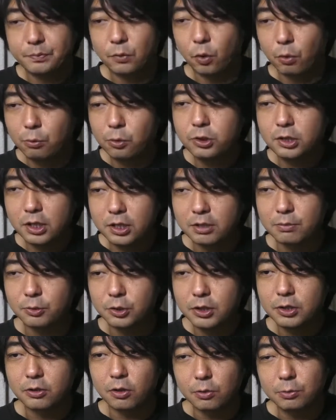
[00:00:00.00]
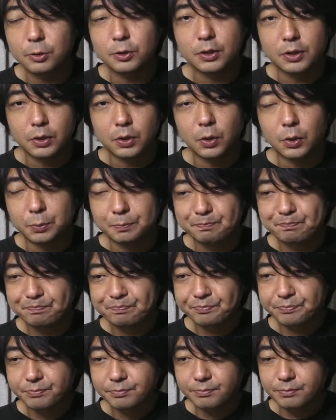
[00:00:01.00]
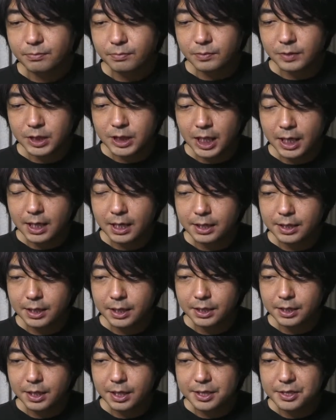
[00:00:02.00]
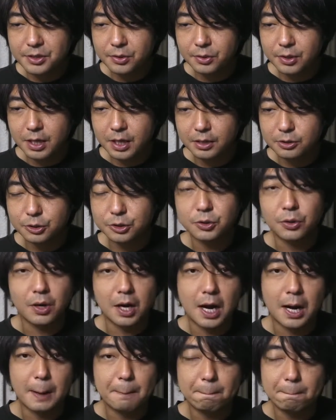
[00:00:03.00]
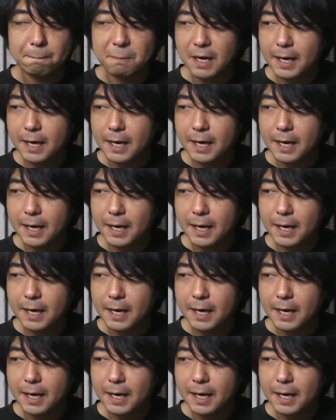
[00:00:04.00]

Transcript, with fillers: 思っててもいいと思うけど、社会的に影響がある人が、